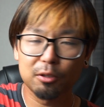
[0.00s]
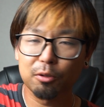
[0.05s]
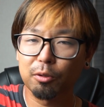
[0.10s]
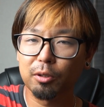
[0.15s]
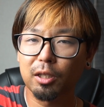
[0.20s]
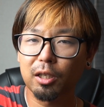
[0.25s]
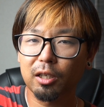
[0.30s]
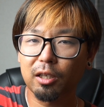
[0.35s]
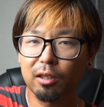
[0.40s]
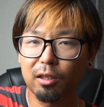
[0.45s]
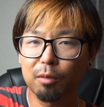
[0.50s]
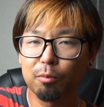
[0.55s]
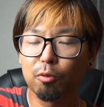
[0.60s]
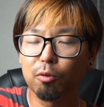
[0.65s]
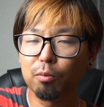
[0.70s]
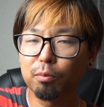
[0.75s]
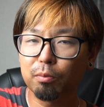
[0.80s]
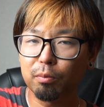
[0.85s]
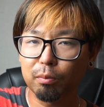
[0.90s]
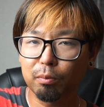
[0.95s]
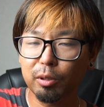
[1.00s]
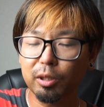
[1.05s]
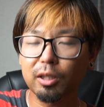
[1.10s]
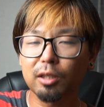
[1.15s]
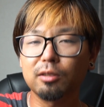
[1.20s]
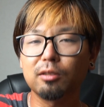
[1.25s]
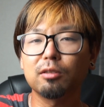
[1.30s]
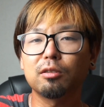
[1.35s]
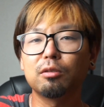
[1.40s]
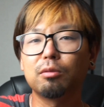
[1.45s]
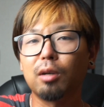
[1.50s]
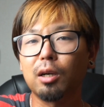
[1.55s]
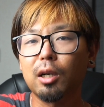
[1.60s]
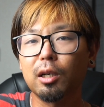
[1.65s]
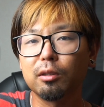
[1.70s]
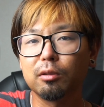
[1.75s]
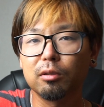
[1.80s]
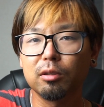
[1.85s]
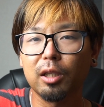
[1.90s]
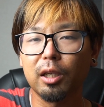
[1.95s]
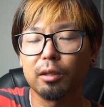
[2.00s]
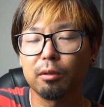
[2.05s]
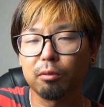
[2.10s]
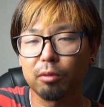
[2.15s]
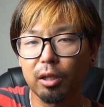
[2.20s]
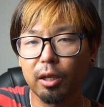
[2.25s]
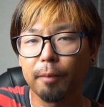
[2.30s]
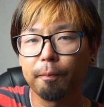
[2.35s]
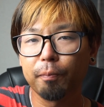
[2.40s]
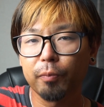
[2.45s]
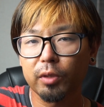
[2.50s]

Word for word: それだけねもう見てすぐわかるぐらいのね